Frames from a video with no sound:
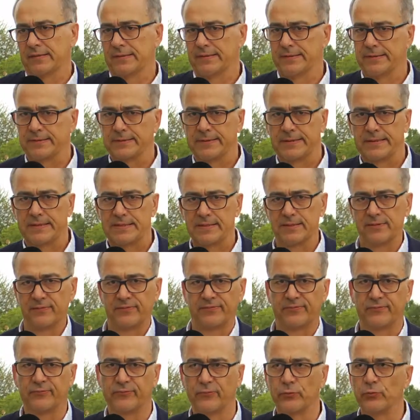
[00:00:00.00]
äh, dass sie
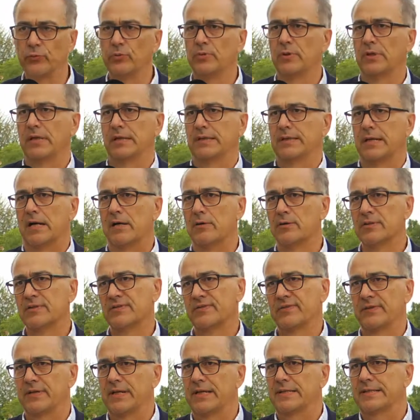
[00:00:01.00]
früh ihr Haus
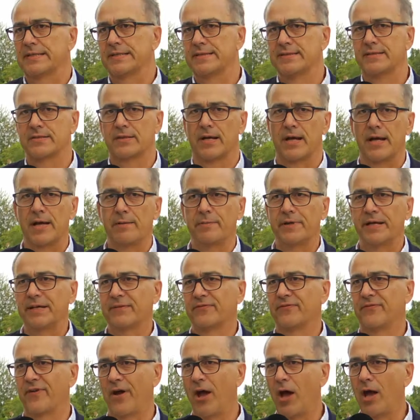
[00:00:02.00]
verlassen, zur
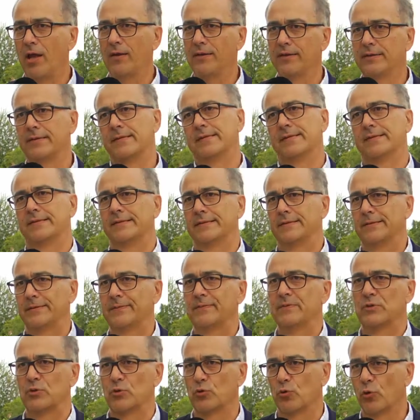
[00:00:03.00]
Arbeit fahren, äh,
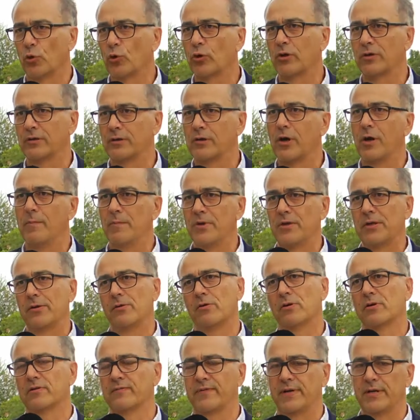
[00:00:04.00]
zurückkommen
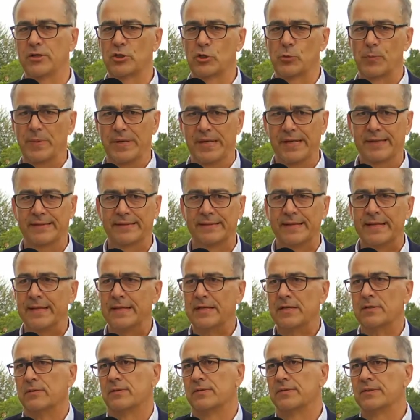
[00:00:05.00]
irgendwann spät
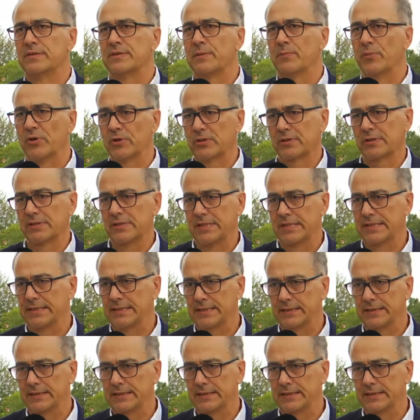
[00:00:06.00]
und sie möchten, dass